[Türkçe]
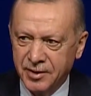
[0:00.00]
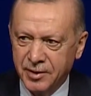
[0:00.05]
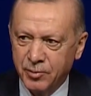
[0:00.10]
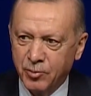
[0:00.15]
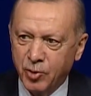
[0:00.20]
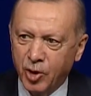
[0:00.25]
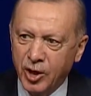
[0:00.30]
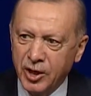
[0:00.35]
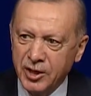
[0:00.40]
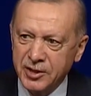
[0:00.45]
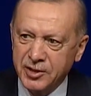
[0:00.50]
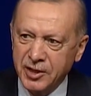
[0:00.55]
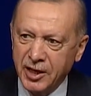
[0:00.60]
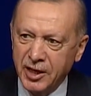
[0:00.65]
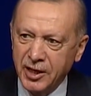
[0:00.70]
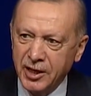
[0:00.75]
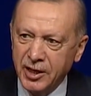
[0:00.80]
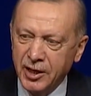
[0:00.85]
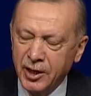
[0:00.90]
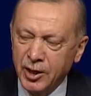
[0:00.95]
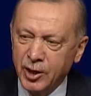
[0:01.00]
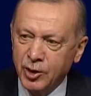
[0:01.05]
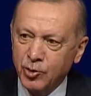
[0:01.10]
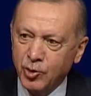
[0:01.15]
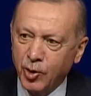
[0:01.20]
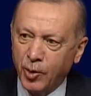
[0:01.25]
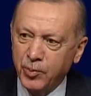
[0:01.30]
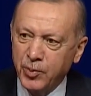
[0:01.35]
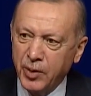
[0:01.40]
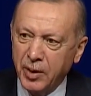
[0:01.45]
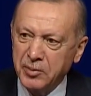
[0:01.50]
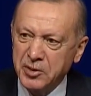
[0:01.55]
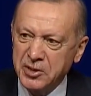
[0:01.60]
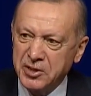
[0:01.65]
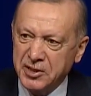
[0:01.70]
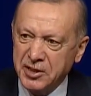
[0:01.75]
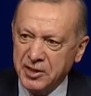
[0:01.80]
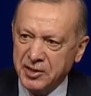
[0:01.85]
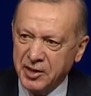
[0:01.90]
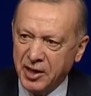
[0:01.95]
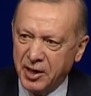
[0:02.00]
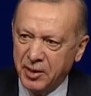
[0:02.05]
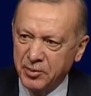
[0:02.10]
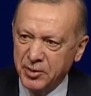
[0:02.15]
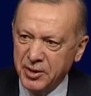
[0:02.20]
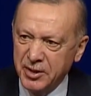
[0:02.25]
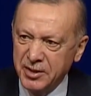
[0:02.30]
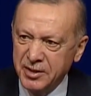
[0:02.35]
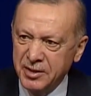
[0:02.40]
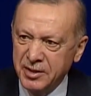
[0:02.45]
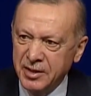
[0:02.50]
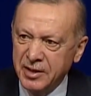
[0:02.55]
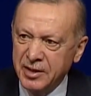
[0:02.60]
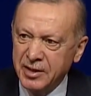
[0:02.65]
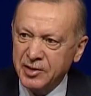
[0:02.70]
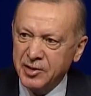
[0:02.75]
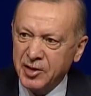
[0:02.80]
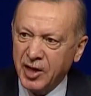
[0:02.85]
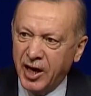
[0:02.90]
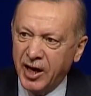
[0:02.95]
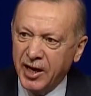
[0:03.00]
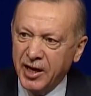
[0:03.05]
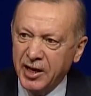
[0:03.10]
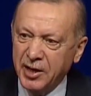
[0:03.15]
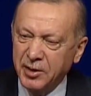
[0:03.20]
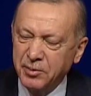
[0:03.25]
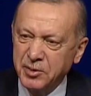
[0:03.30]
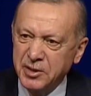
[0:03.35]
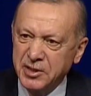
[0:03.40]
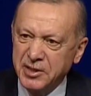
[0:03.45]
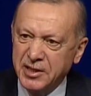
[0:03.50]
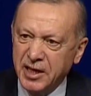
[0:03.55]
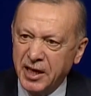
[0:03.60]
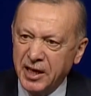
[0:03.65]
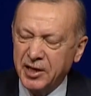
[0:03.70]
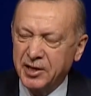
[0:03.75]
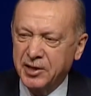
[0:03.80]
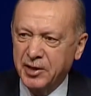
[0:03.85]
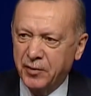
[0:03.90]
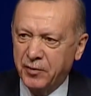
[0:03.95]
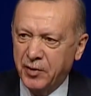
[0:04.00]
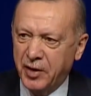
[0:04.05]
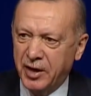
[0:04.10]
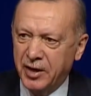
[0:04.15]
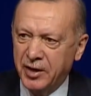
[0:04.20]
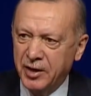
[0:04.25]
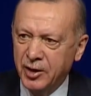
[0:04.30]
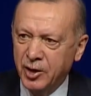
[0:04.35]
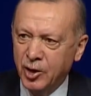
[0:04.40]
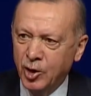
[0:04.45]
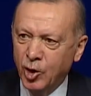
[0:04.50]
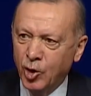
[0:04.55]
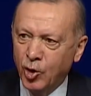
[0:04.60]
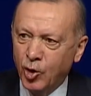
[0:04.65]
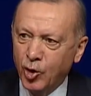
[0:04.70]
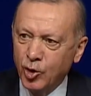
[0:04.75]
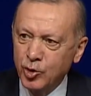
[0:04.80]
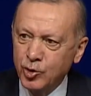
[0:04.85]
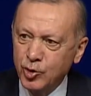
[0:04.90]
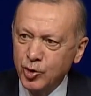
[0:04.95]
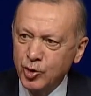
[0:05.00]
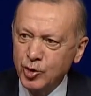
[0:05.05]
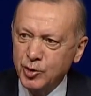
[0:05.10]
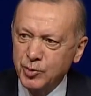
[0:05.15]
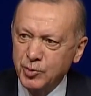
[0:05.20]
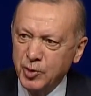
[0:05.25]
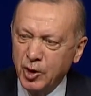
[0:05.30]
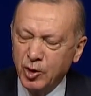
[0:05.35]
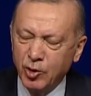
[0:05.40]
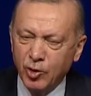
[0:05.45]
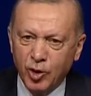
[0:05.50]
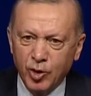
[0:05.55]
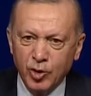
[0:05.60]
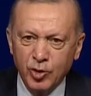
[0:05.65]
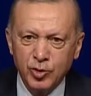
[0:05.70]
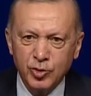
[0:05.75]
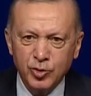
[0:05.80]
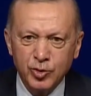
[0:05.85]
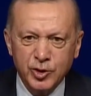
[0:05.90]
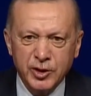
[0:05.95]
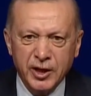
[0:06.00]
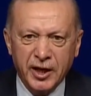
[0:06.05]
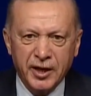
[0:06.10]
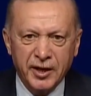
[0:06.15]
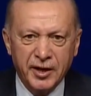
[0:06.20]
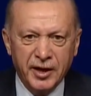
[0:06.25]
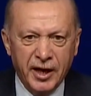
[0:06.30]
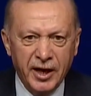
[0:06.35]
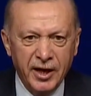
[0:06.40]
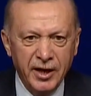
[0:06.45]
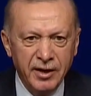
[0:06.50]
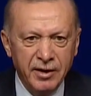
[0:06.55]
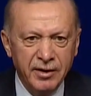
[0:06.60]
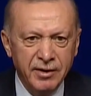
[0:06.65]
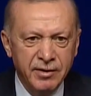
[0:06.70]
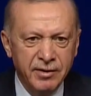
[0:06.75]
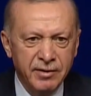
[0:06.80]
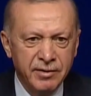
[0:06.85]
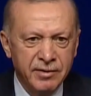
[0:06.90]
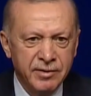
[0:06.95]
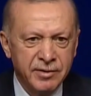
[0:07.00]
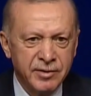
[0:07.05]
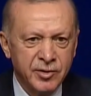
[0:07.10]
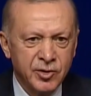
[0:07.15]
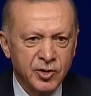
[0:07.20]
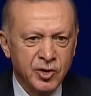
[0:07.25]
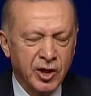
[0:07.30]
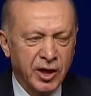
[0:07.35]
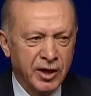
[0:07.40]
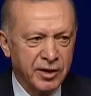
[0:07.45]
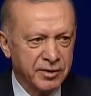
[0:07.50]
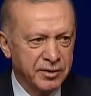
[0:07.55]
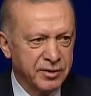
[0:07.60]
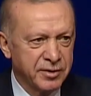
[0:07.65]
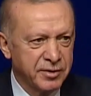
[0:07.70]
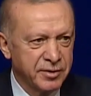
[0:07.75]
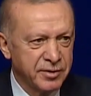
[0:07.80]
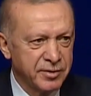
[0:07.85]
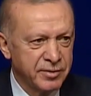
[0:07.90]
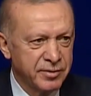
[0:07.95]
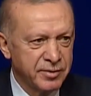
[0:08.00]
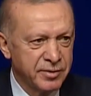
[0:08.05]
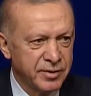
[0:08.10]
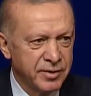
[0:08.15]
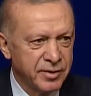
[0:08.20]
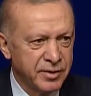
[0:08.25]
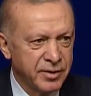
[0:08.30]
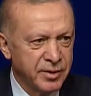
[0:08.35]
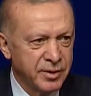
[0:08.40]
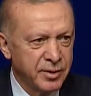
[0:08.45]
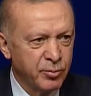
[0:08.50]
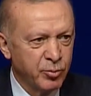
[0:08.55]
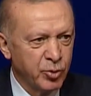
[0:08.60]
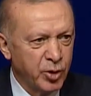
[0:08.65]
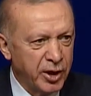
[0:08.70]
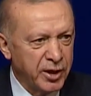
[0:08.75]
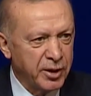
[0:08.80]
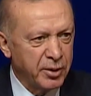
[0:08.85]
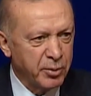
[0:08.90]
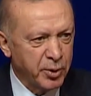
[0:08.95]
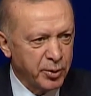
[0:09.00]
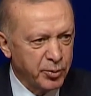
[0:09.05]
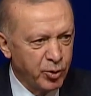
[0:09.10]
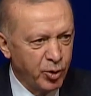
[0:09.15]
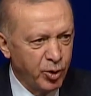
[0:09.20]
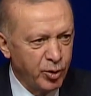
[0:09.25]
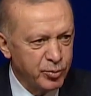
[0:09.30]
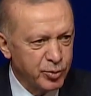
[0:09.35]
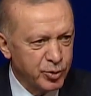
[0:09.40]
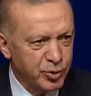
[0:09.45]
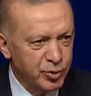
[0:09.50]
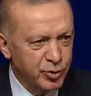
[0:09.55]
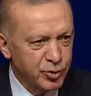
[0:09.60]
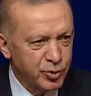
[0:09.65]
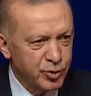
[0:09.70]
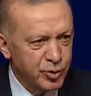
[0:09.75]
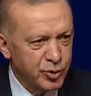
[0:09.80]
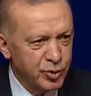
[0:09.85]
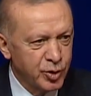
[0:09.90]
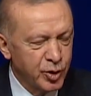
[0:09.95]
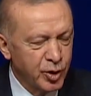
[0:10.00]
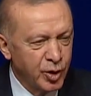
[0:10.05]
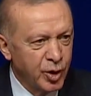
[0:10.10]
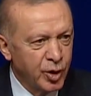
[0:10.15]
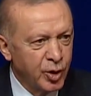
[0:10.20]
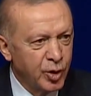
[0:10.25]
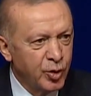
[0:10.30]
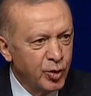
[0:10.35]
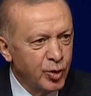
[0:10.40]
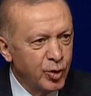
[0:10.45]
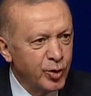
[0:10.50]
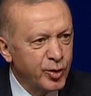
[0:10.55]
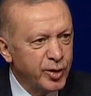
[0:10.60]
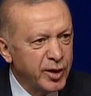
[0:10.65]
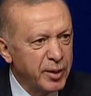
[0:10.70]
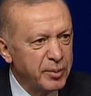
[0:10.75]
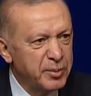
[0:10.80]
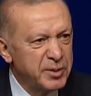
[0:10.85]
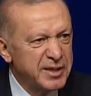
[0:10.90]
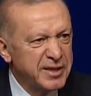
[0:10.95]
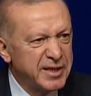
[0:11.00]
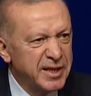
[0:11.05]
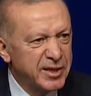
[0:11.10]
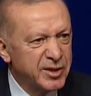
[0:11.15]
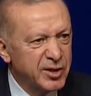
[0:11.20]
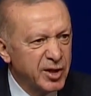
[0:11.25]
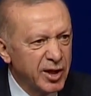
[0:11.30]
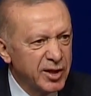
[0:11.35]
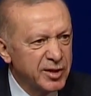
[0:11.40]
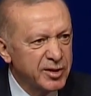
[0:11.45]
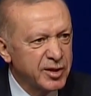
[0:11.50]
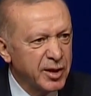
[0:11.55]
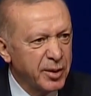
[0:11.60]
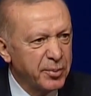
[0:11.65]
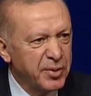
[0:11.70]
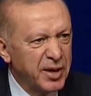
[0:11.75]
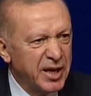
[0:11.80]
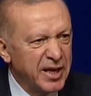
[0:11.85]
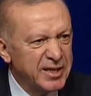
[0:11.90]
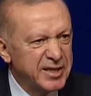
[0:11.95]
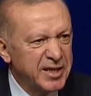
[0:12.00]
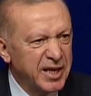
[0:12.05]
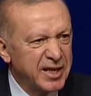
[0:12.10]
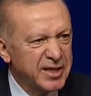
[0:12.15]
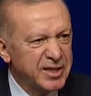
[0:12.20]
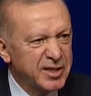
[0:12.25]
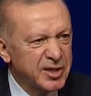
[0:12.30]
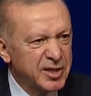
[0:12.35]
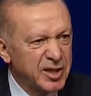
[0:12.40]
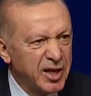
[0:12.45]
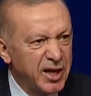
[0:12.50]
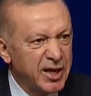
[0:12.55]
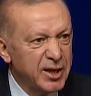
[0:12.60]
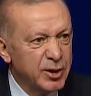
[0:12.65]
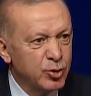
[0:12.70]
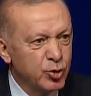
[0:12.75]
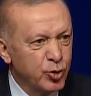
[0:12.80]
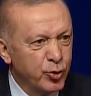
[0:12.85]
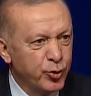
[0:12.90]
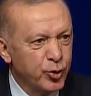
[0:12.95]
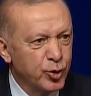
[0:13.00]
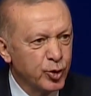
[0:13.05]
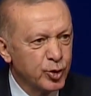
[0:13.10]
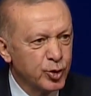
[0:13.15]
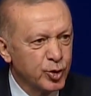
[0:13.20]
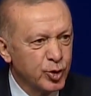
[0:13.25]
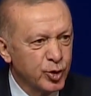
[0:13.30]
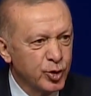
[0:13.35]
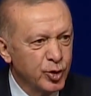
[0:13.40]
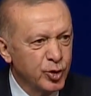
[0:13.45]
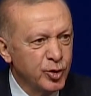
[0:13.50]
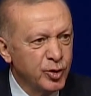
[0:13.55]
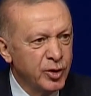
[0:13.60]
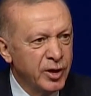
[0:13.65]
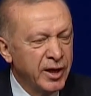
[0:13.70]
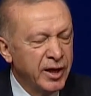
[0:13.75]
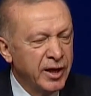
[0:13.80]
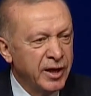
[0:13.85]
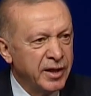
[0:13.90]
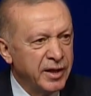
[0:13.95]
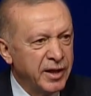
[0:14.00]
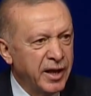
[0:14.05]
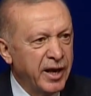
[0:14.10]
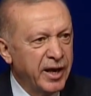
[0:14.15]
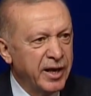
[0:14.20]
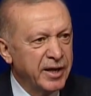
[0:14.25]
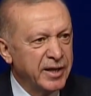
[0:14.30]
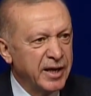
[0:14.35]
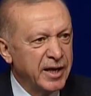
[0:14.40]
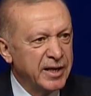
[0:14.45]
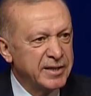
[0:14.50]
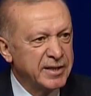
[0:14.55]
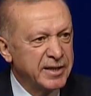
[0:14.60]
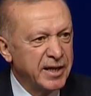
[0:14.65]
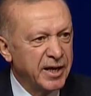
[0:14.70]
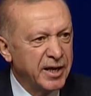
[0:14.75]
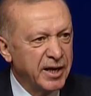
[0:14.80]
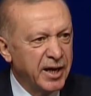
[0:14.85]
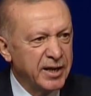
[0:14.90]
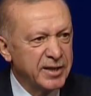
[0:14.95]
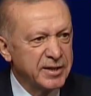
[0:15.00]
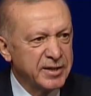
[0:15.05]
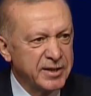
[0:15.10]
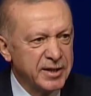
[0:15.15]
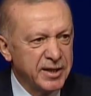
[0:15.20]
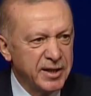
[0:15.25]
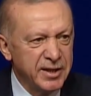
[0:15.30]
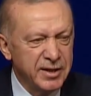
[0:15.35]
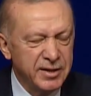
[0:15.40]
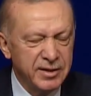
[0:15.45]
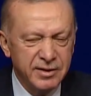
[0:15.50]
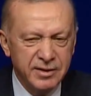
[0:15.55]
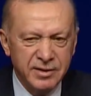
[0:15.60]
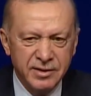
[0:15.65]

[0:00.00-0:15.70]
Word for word: Böylece toplam istihdamı tarihimizde ilk defa 30 milyonun üzerine çıkardık. Bu ne demek biliyor musunuz? Ülkemizde çalışabilecek çağ nüfusunun neredeyse yarısı